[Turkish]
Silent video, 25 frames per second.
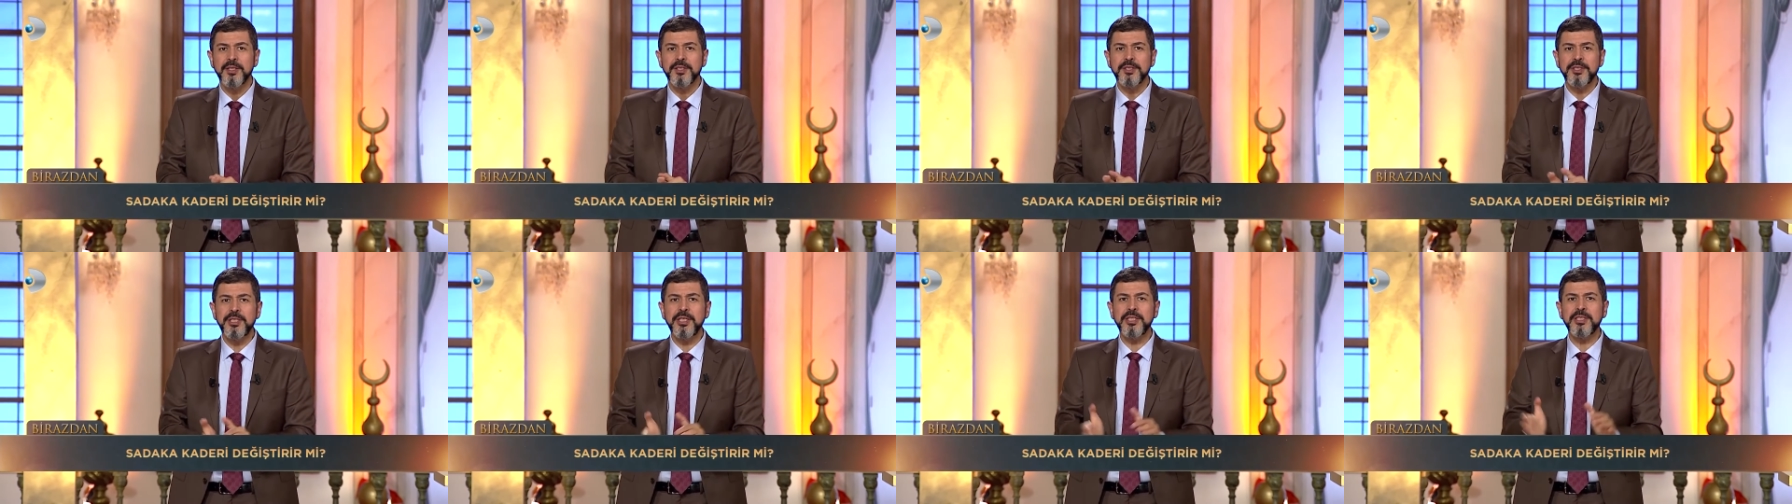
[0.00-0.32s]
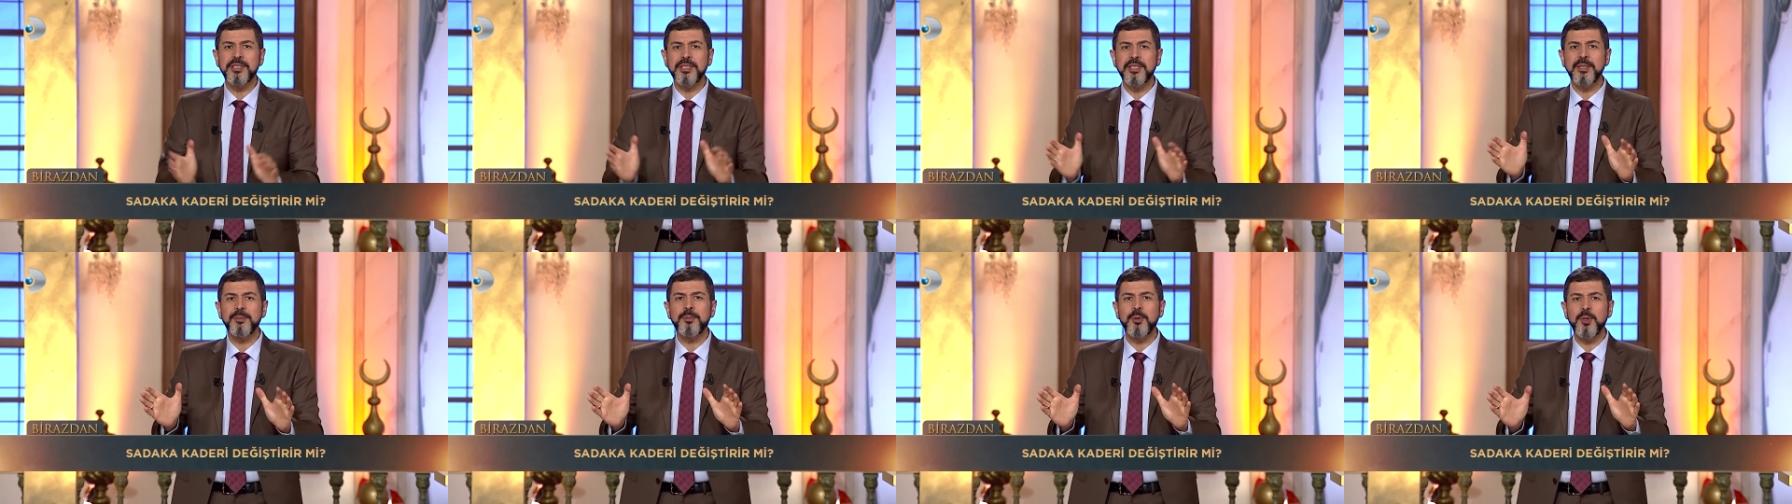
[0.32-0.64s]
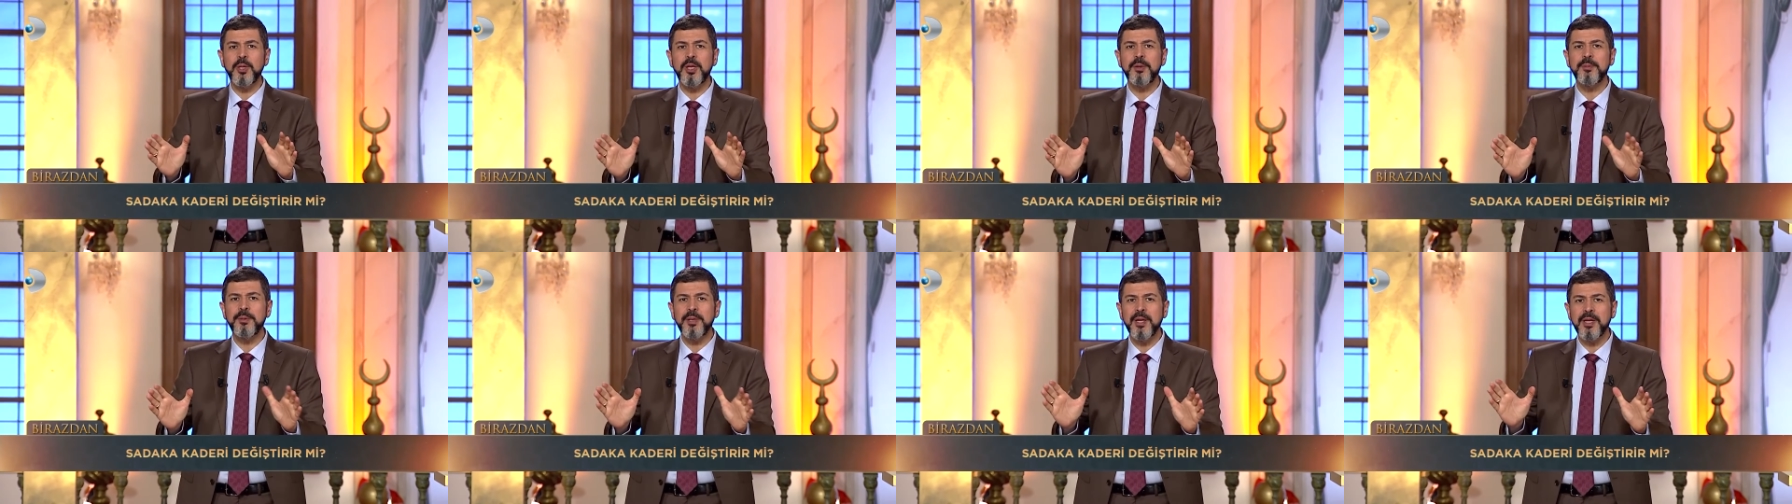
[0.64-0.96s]
Şişli
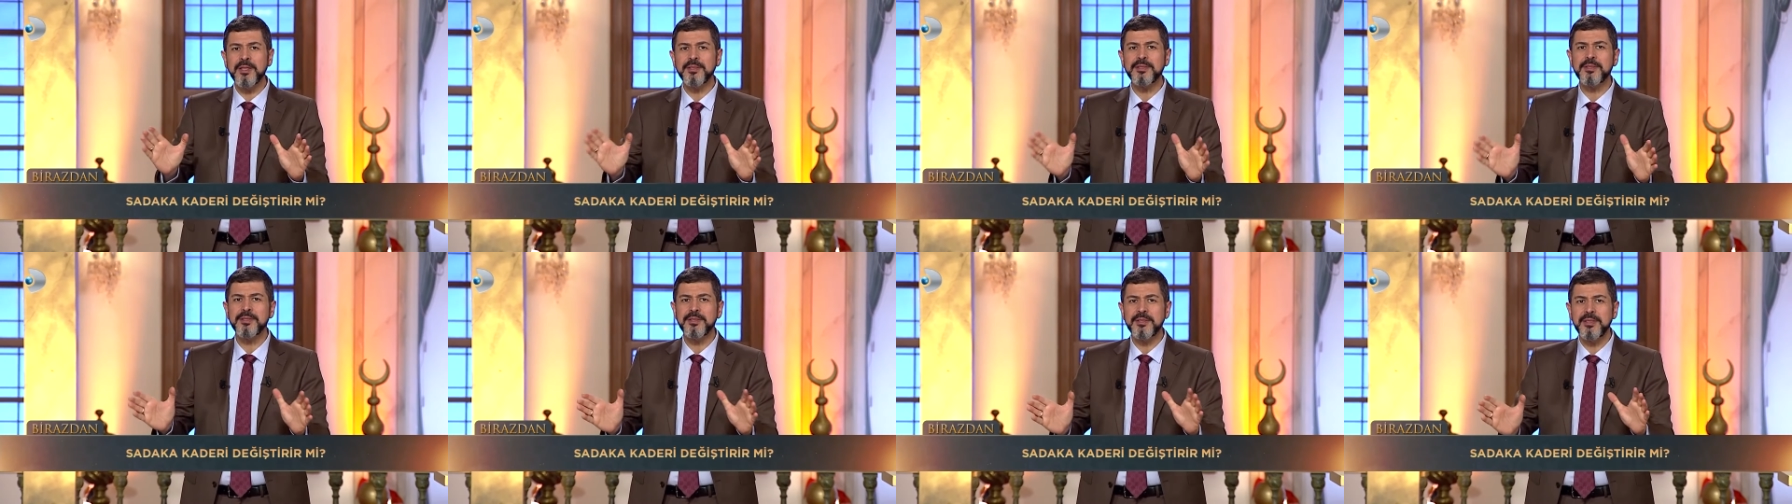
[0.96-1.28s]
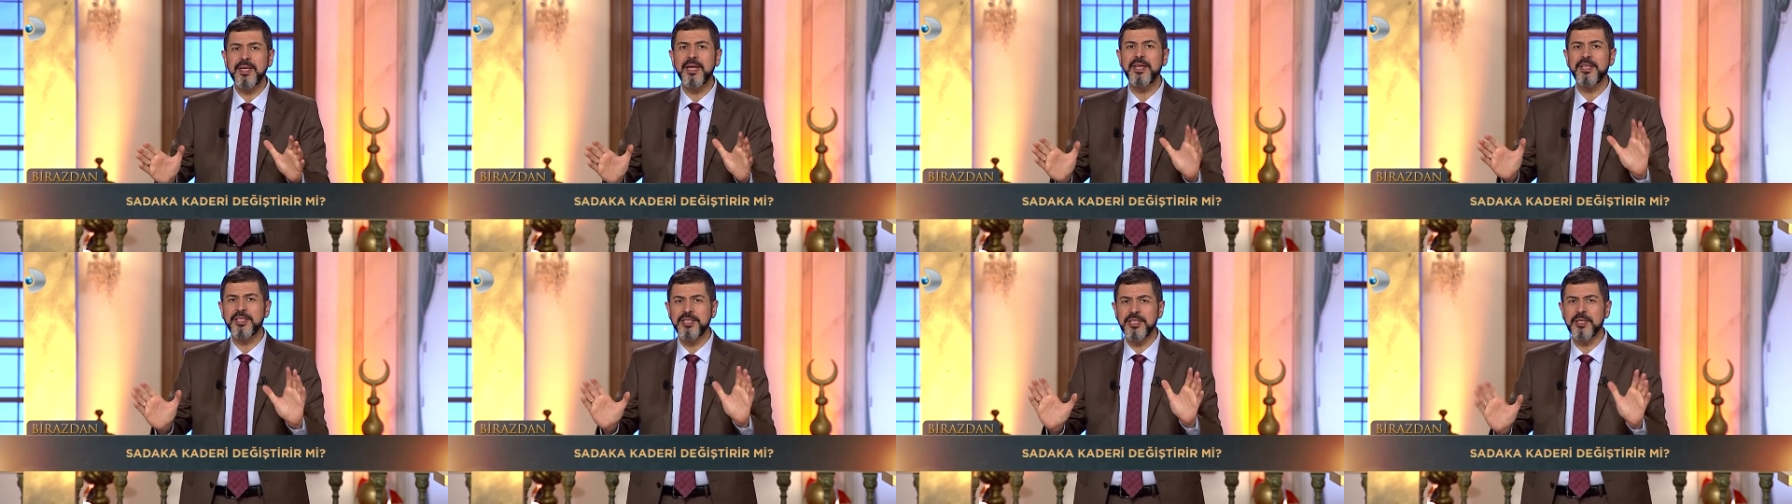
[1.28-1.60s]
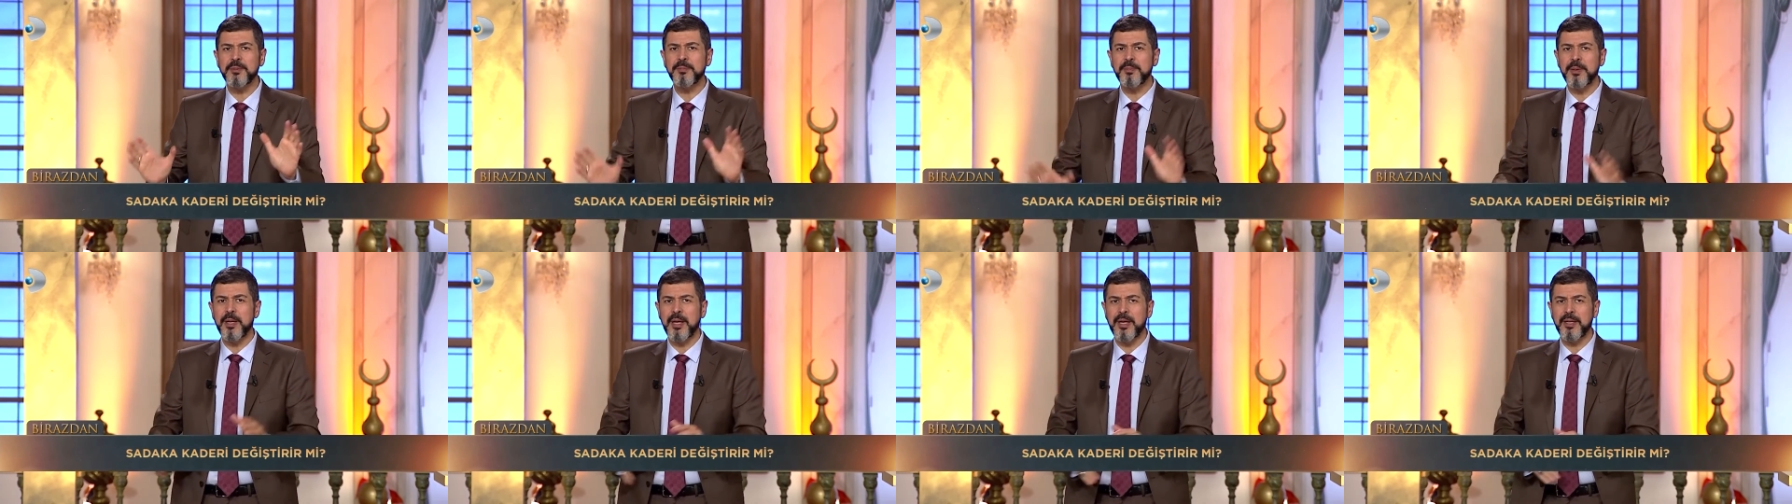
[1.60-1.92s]
böyle biraz
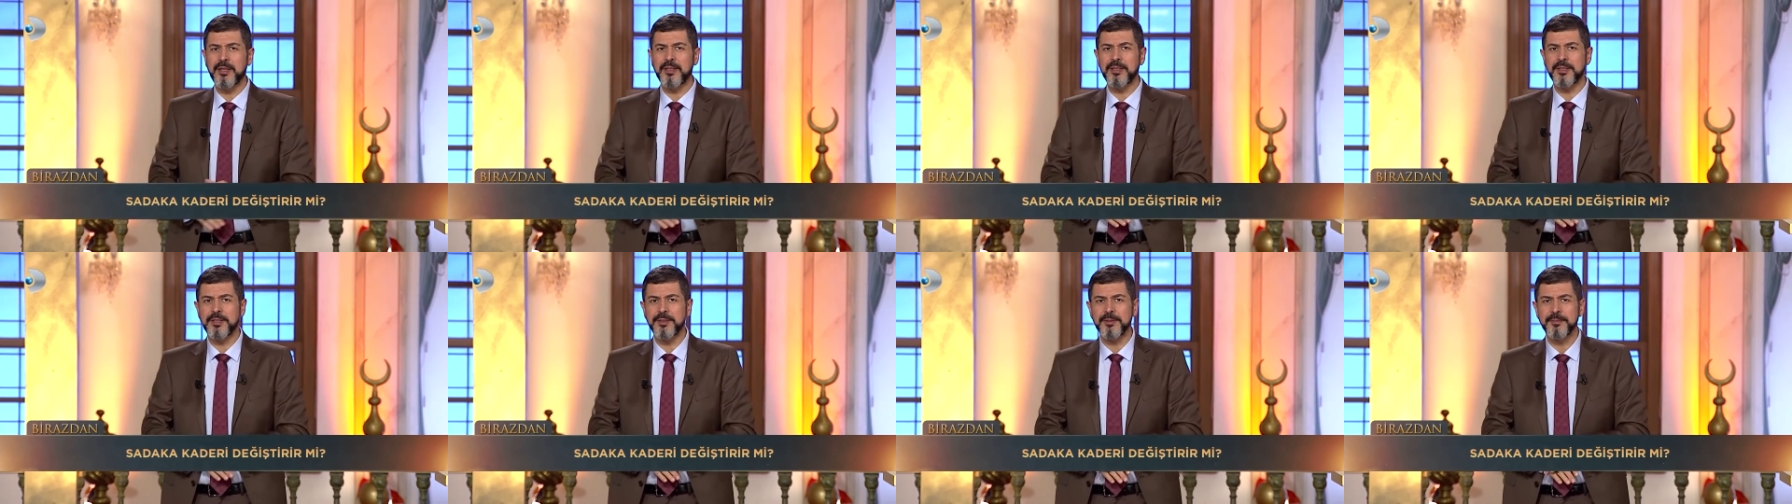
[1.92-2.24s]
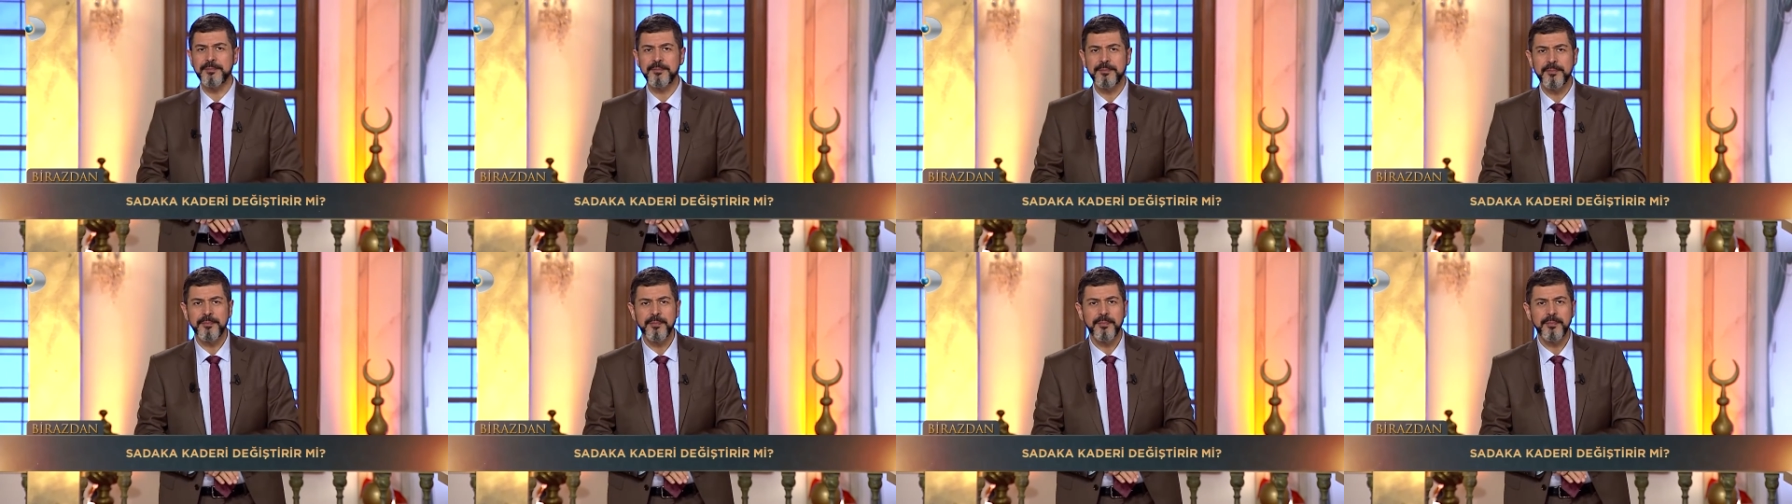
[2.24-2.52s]
değişik bir yerdir.